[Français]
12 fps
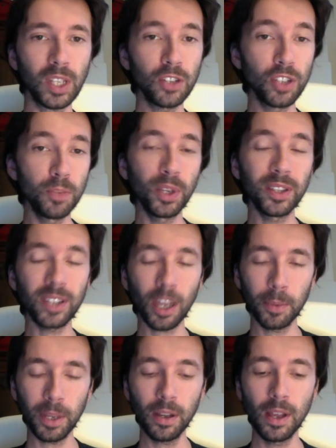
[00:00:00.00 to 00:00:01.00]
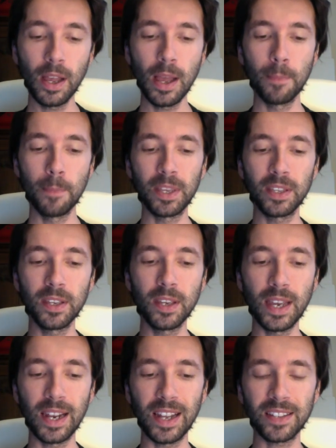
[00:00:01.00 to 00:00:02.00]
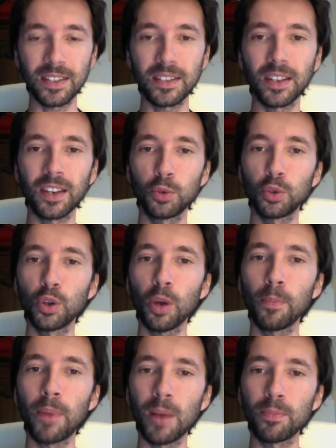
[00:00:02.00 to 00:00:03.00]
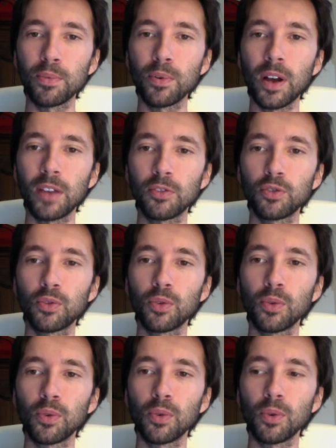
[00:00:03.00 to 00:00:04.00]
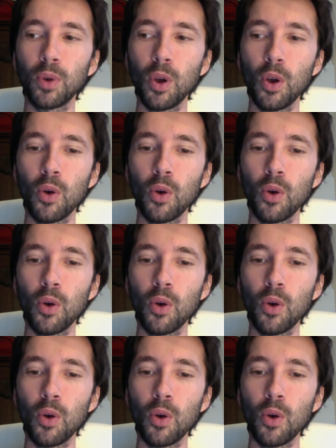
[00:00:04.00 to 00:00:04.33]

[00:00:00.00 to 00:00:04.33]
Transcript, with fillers: Ce qui peut être très bien, mais qui est hélas assez réducteur par rapport à ce que